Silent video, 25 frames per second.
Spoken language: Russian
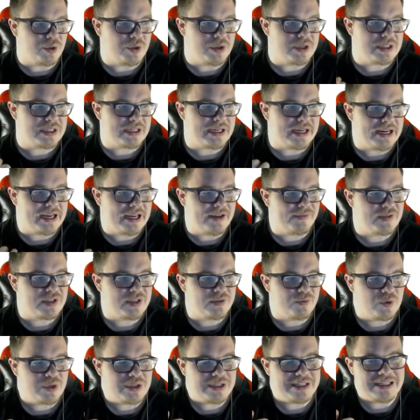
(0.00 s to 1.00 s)
То есть, скорее
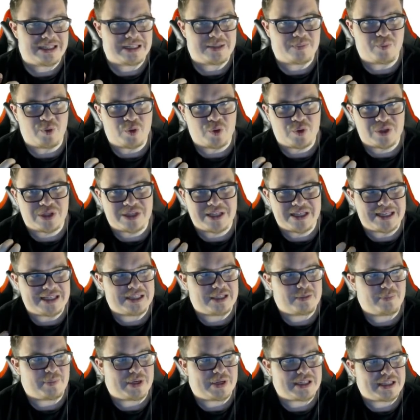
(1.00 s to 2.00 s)
всего, здесь плюс
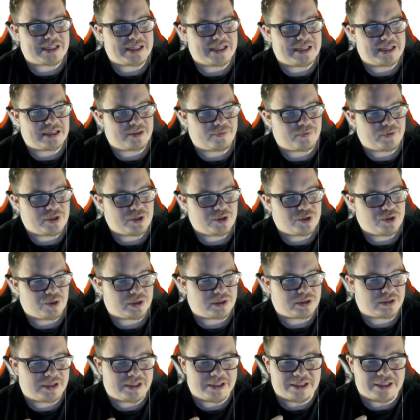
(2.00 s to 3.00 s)
10%
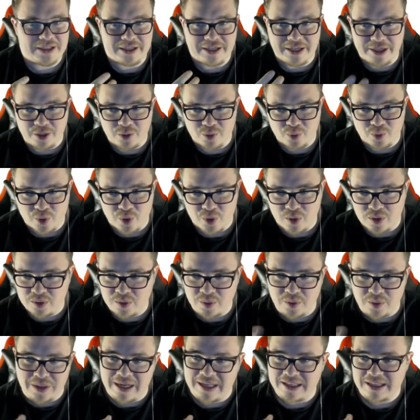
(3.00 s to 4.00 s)
идет к крит урону,